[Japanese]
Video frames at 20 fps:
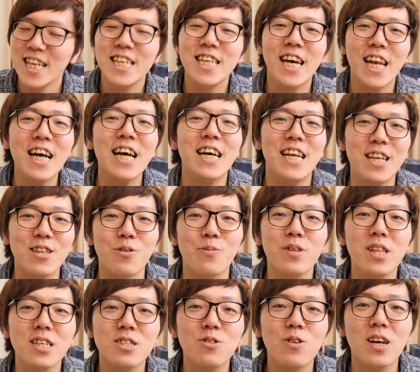いや、なんかね、
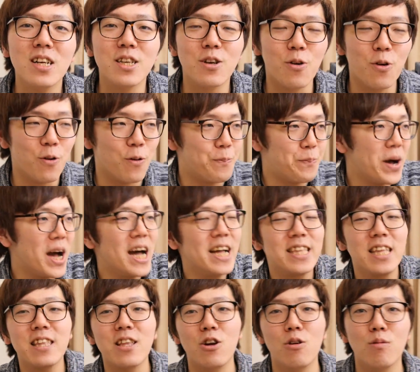友達とかにこう、バーンっ
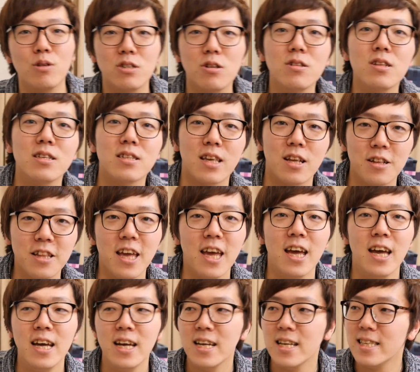てやったら面白いんですけどね。
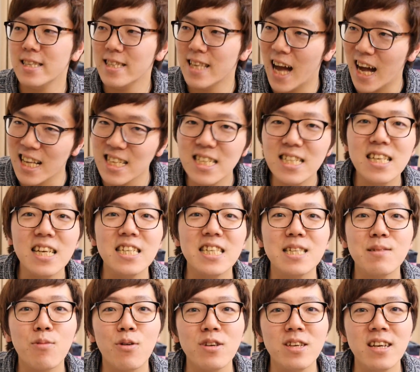何せ
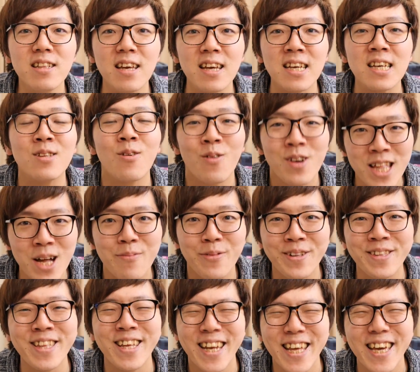いつも家で一人な
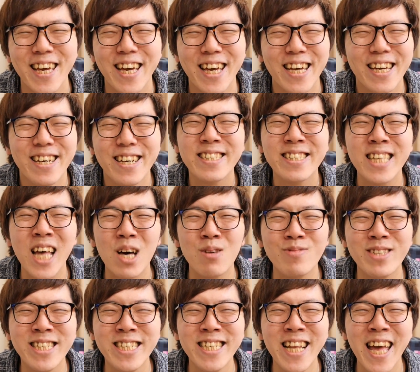もんでね。
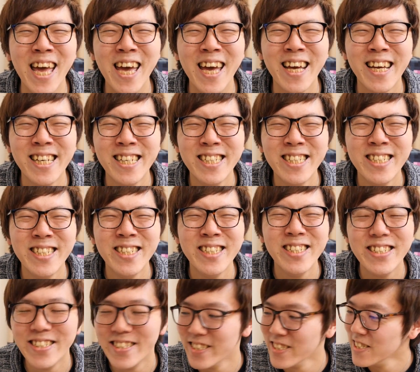寂しいね。
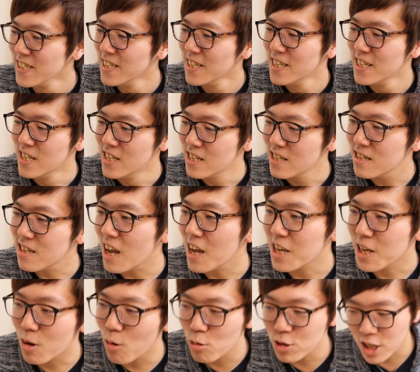さあ、
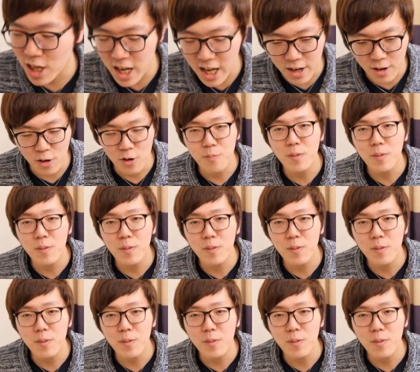行こうじゃないの。